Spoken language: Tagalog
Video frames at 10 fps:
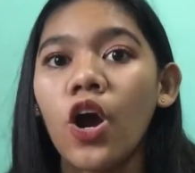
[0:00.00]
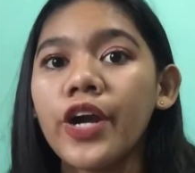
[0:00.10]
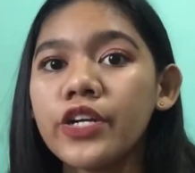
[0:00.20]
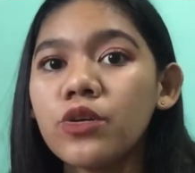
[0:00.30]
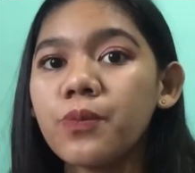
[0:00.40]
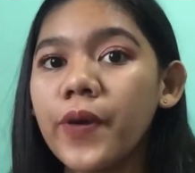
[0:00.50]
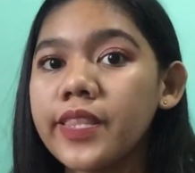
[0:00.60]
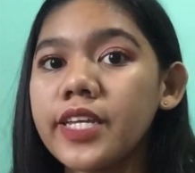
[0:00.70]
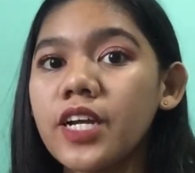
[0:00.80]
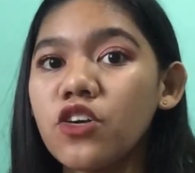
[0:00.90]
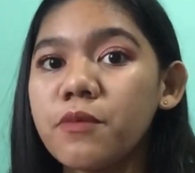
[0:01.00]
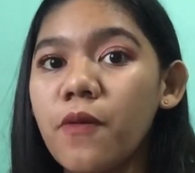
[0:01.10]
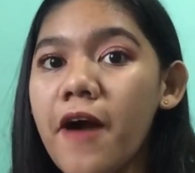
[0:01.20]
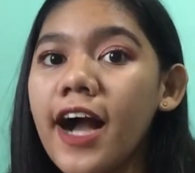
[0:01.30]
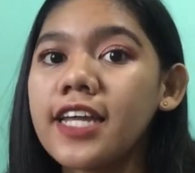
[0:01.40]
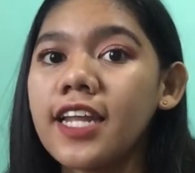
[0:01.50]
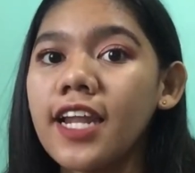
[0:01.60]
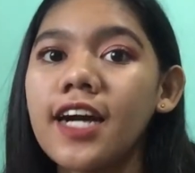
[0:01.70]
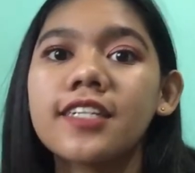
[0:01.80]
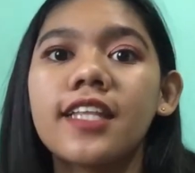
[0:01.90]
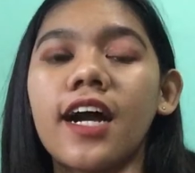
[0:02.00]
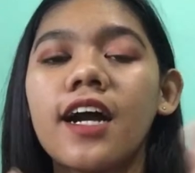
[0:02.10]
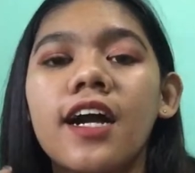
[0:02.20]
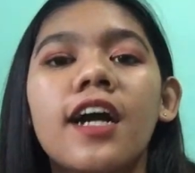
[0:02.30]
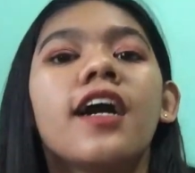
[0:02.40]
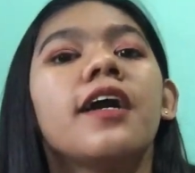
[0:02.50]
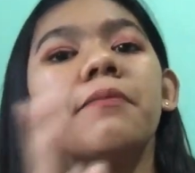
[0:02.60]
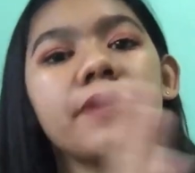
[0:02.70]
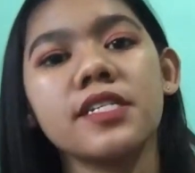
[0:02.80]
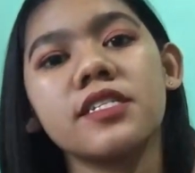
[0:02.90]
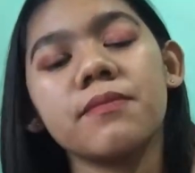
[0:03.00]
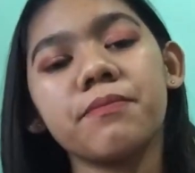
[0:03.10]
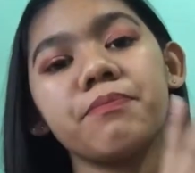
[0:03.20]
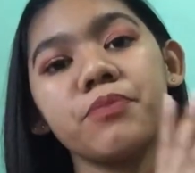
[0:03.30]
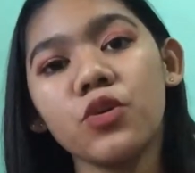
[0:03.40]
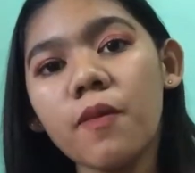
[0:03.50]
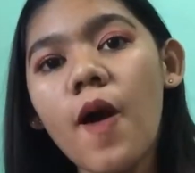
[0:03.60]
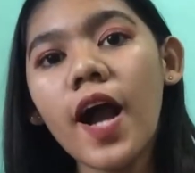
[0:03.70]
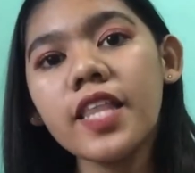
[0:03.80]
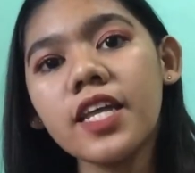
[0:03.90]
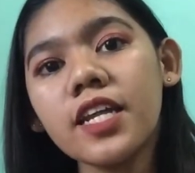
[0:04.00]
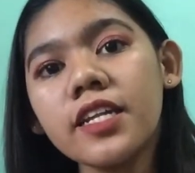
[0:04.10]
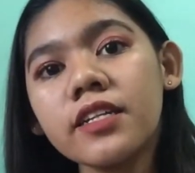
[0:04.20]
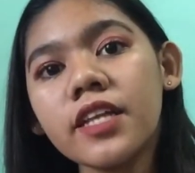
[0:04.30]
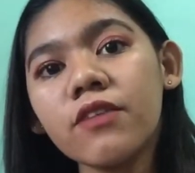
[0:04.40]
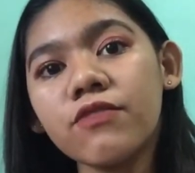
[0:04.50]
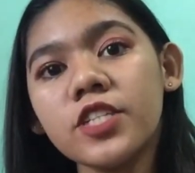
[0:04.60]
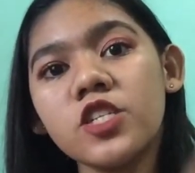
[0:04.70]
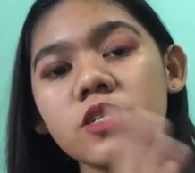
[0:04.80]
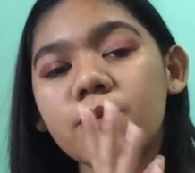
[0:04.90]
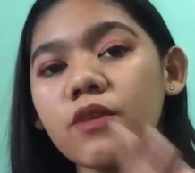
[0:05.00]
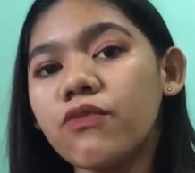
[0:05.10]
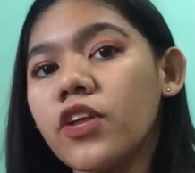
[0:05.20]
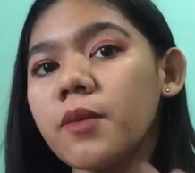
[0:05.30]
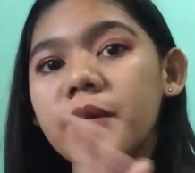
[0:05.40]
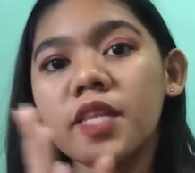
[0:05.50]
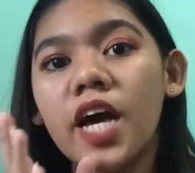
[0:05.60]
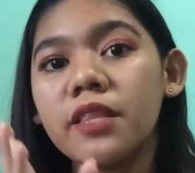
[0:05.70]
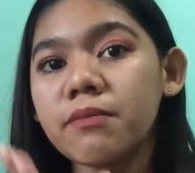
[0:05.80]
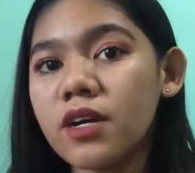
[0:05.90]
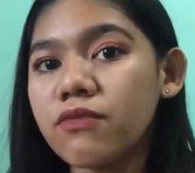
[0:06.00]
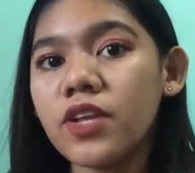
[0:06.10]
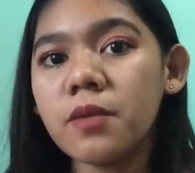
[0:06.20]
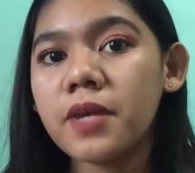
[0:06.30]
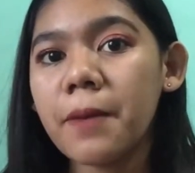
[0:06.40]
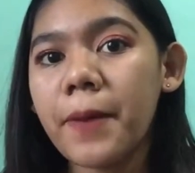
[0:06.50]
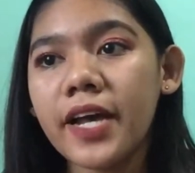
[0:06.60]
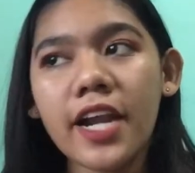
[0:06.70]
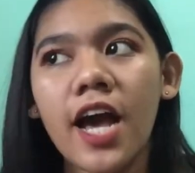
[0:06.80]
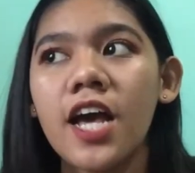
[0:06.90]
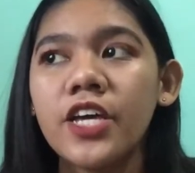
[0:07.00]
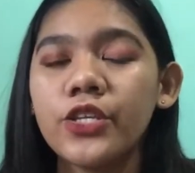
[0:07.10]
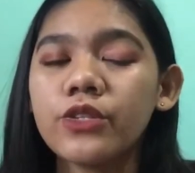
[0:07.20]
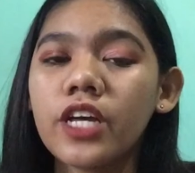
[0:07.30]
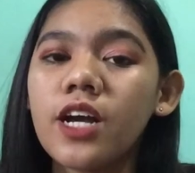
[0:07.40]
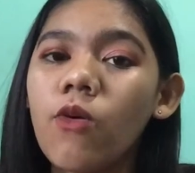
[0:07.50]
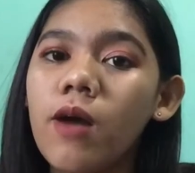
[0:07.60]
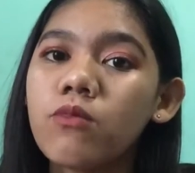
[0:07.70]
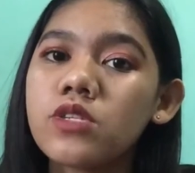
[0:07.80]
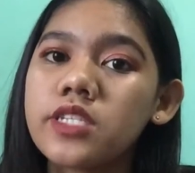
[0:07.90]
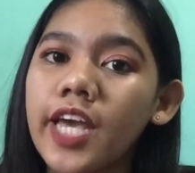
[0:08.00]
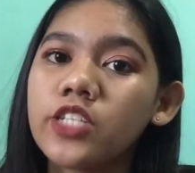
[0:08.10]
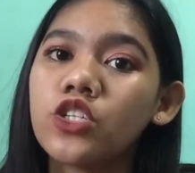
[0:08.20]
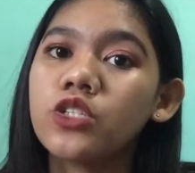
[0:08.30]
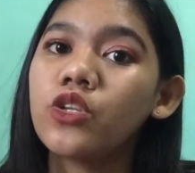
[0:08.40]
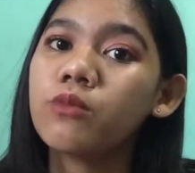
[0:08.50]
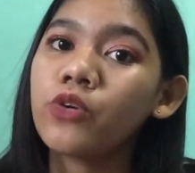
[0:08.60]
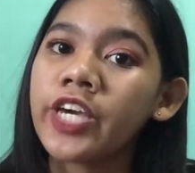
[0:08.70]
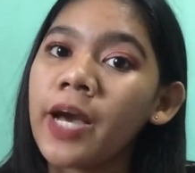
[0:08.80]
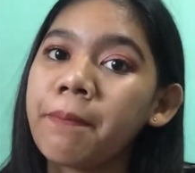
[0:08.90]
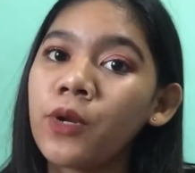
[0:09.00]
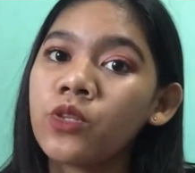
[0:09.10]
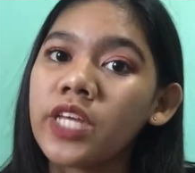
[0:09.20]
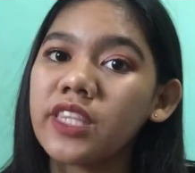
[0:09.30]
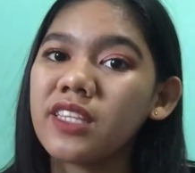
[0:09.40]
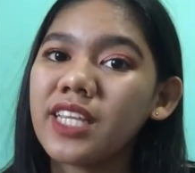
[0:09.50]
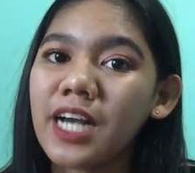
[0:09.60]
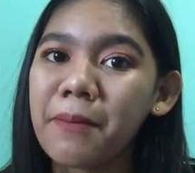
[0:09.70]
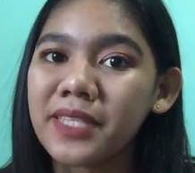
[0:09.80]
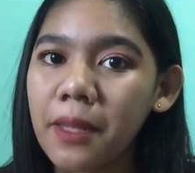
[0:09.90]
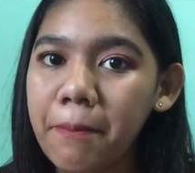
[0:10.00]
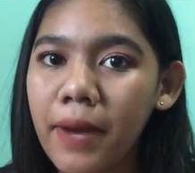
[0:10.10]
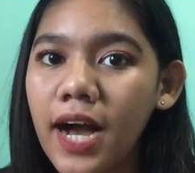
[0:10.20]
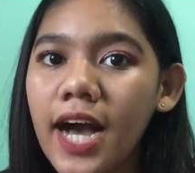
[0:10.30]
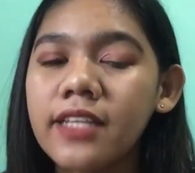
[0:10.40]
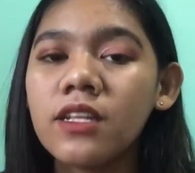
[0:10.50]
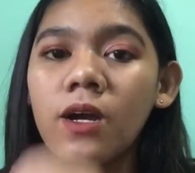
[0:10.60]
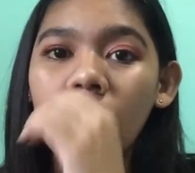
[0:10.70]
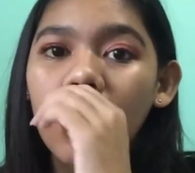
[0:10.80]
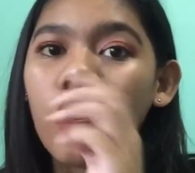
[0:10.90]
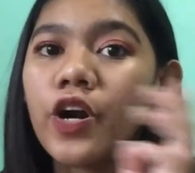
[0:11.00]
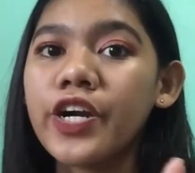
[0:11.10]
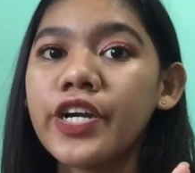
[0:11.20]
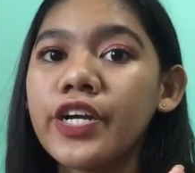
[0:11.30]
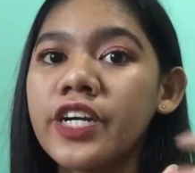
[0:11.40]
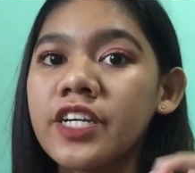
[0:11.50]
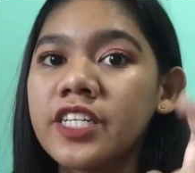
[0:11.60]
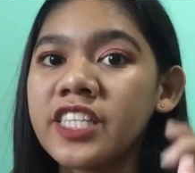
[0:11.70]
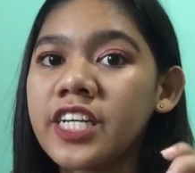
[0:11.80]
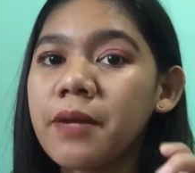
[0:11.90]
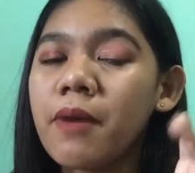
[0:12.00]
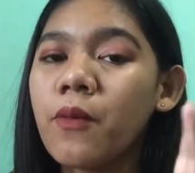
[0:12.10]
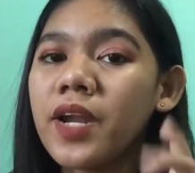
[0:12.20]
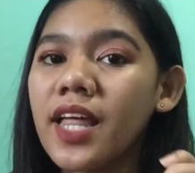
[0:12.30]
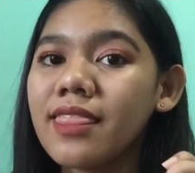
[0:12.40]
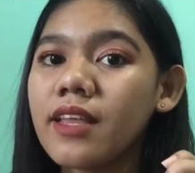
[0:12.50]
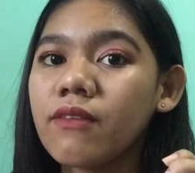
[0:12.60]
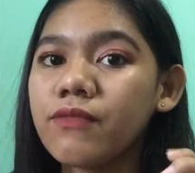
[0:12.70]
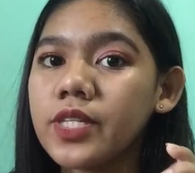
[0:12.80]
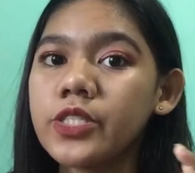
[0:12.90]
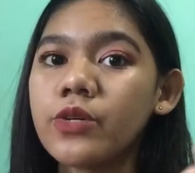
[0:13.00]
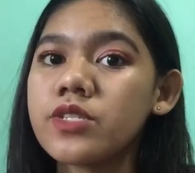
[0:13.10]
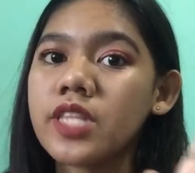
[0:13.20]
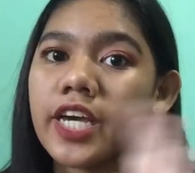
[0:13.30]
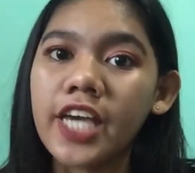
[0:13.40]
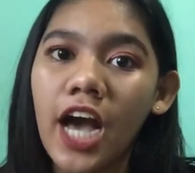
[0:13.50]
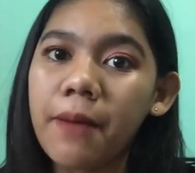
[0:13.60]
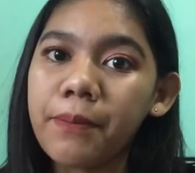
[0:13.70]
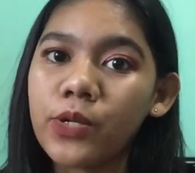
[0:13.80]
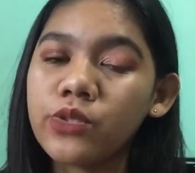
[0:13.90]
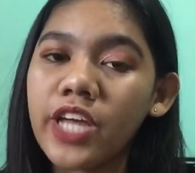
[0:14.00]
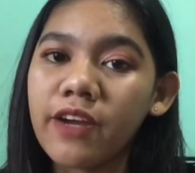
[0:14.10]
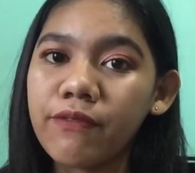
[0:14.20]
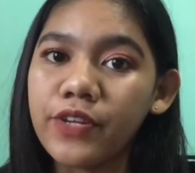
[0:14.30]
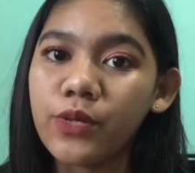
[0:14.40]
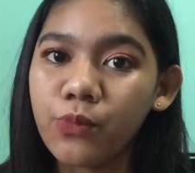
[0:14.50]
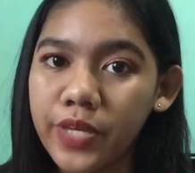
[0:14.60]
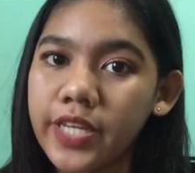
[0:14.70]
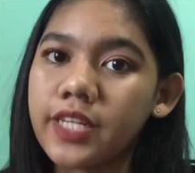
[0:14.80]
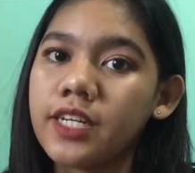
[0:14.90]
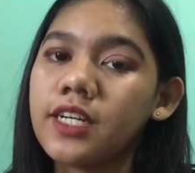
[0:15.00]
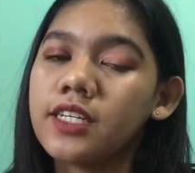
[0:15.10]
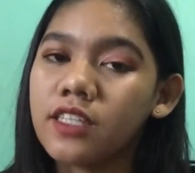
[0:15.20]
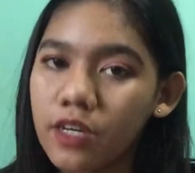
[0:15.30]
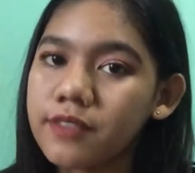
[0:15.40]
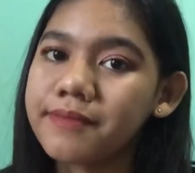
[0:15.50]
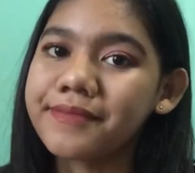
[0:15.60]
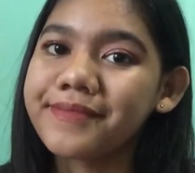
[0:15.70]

Or kung pwede na gumawa ka na lang ng pag gumawa ka na lang ng videos mag-film at mag-film ka para yung nagawa mong schedule dun mo i-upload at hindi ka matambakan or hindi ka mawalan ng videos na i-upload every week. Yun.